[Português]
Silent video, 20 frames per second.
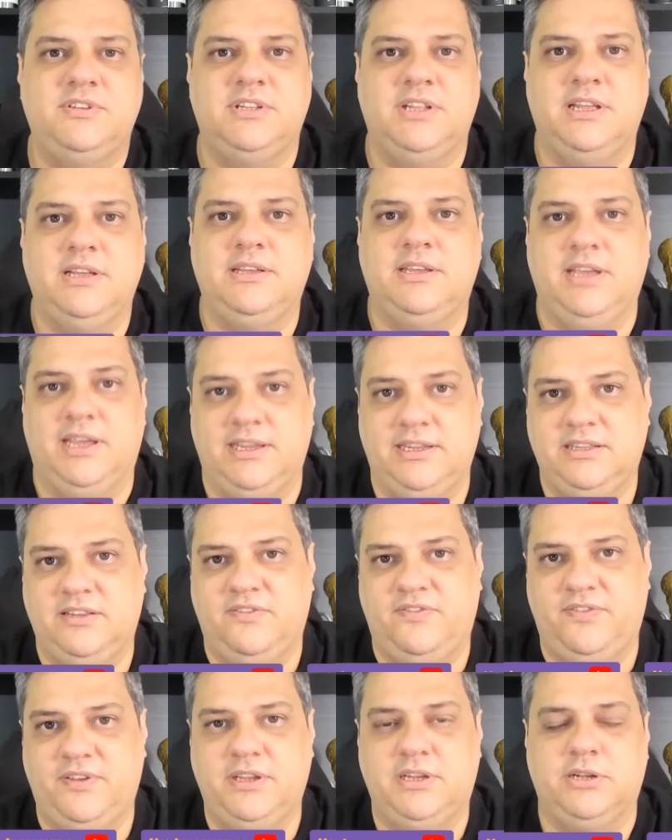né, que ainda
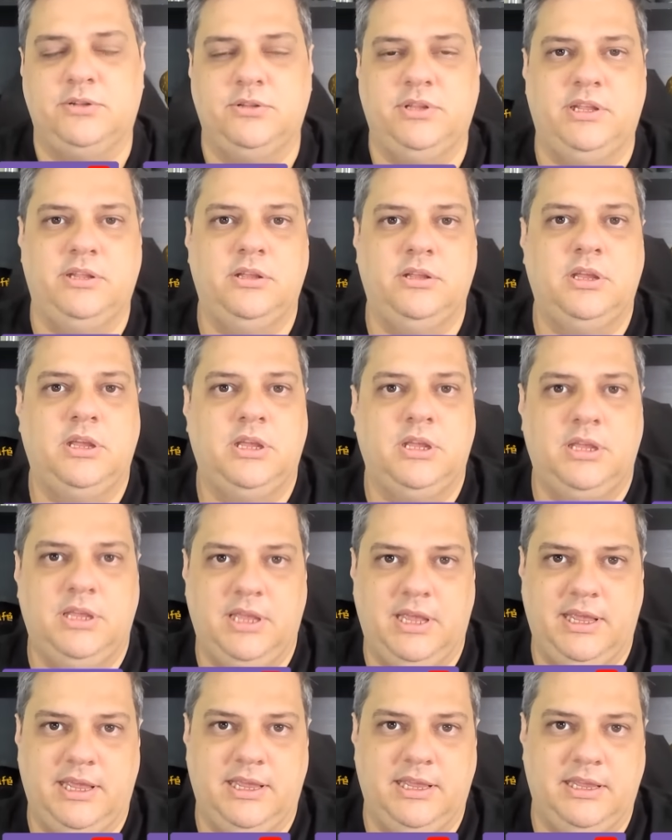fica né,
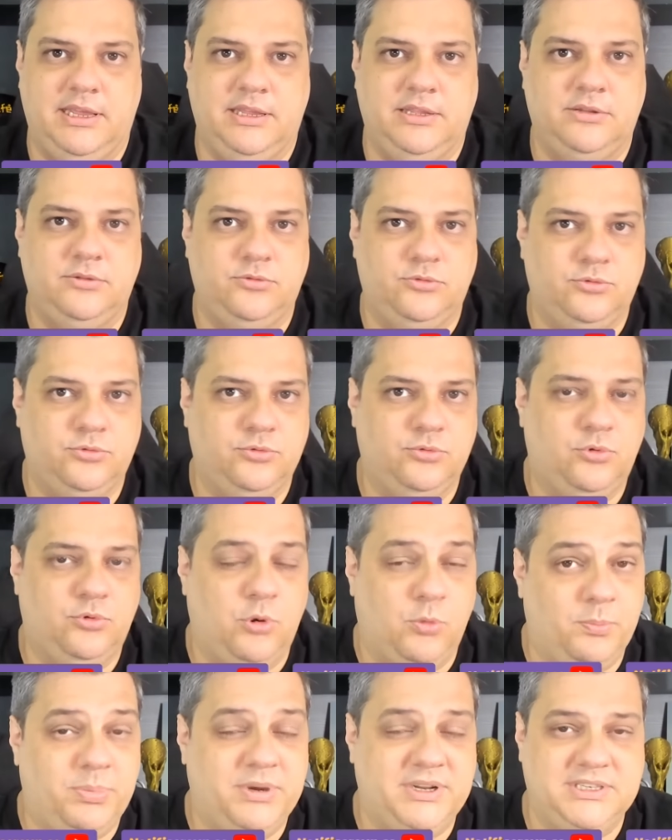é, no,
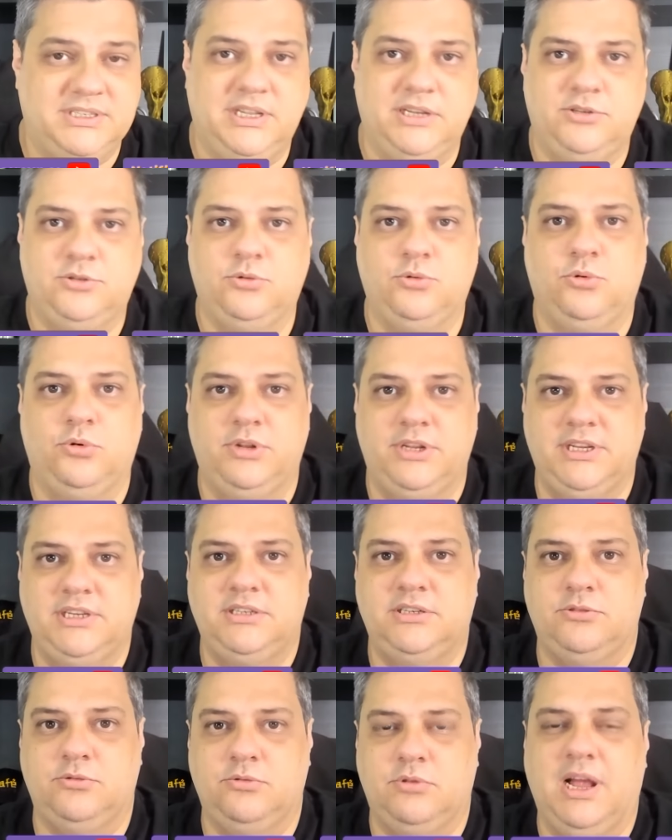como presidente do
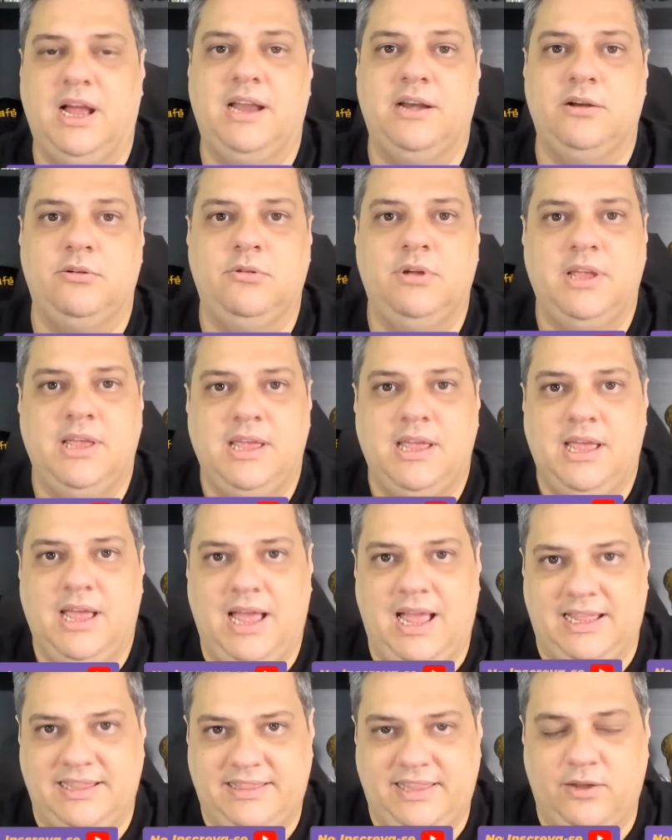Corinthians no cargo
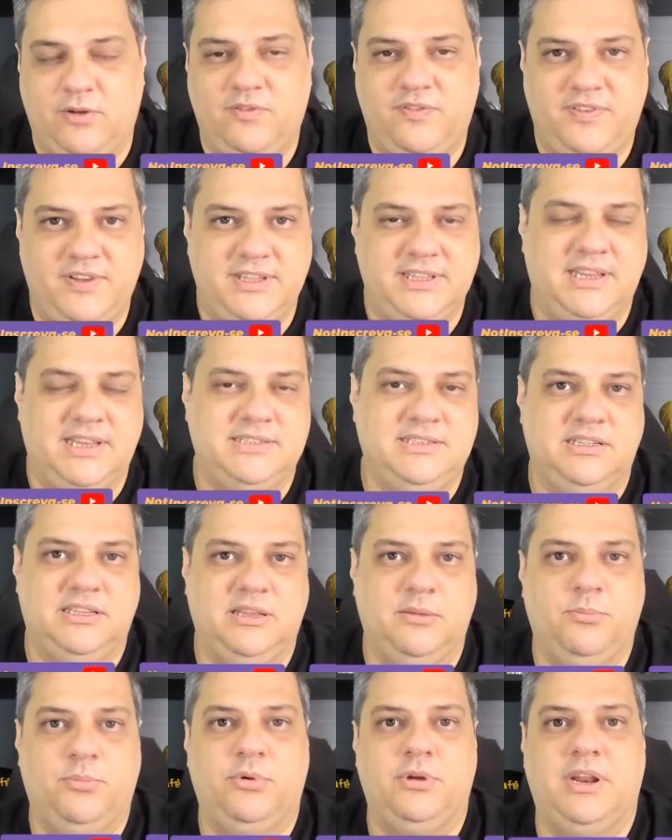até o fim dessa
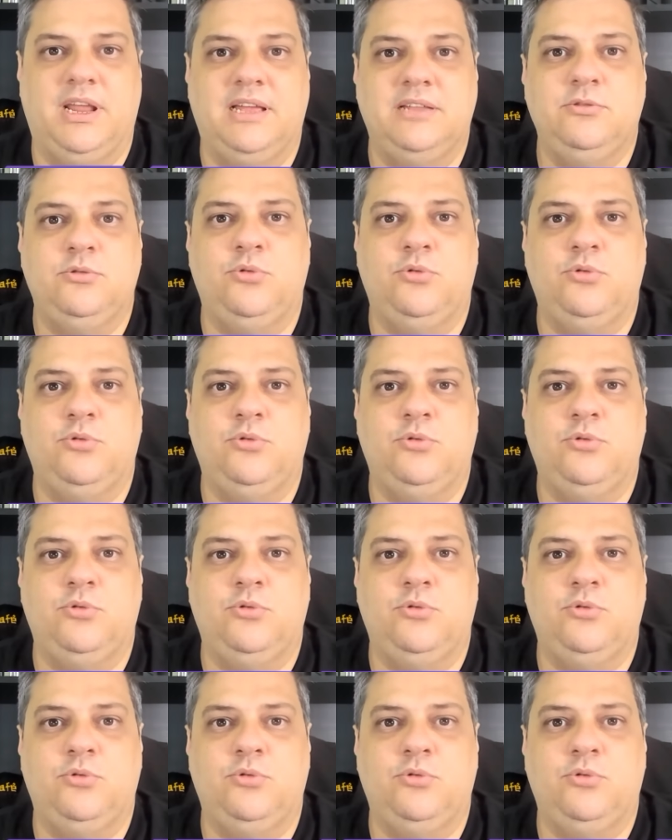temporada.